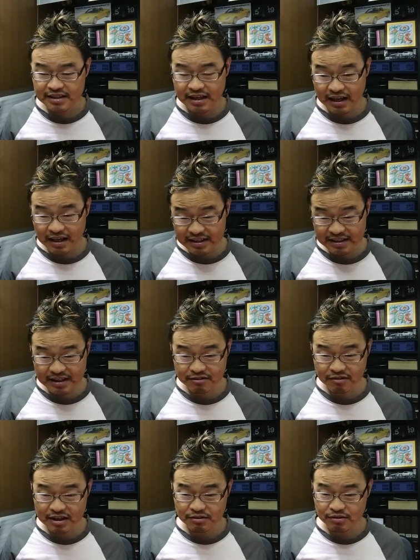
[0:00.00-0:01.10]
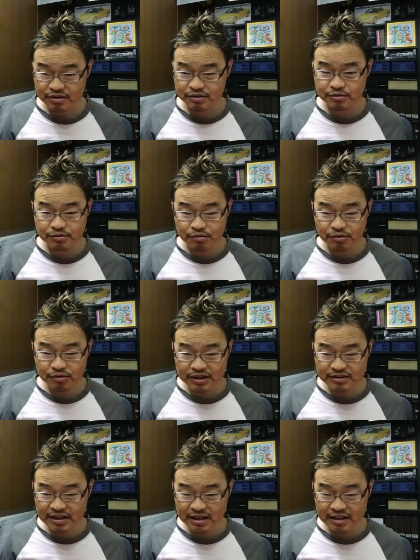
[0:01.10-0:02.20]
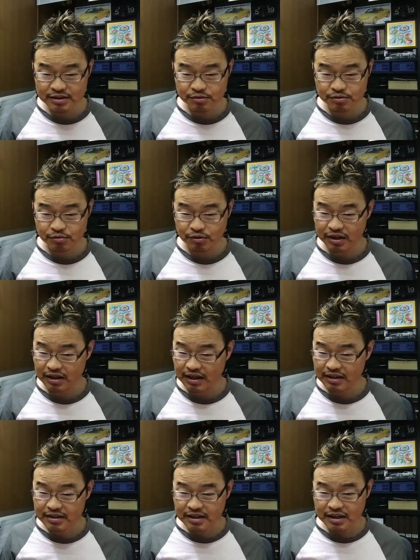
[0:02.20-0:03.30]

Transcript: 何があるのかというところをですね、ちょっとこれから、